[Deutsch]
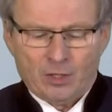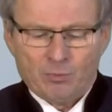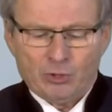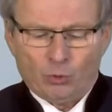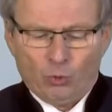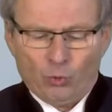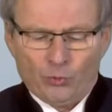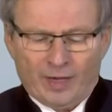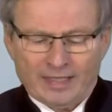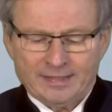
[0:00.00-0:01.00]
Mit
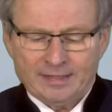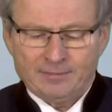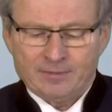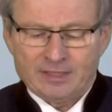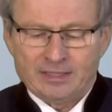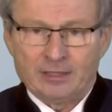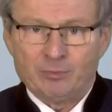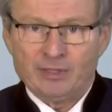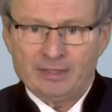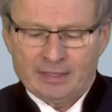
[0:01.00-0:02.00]
OÜ Wasser sind die
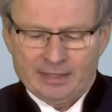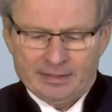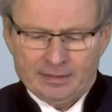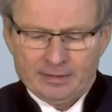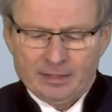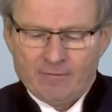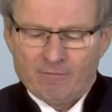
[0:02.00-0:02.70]
Mitglieder,